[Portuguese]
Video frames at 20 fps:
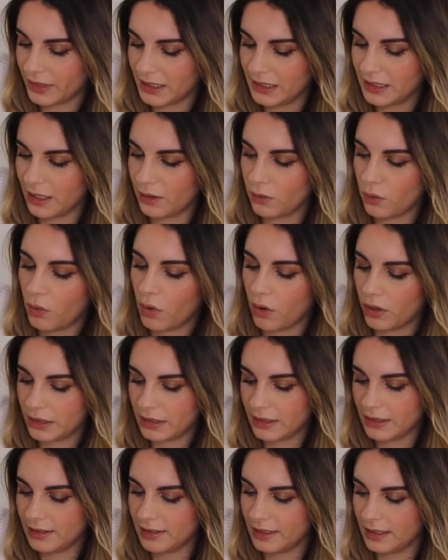e tem um
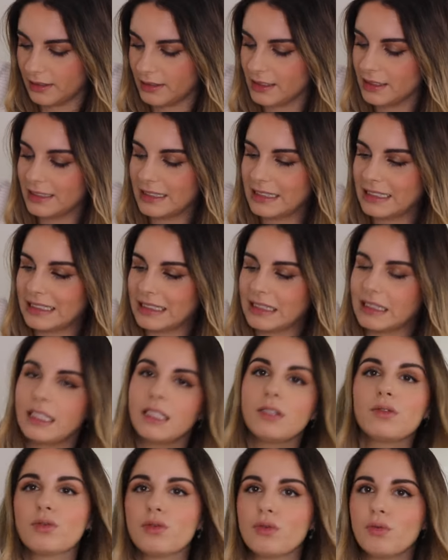corte assim
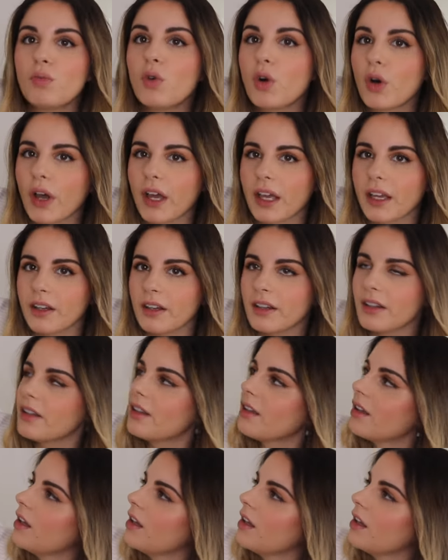lindo de morrer.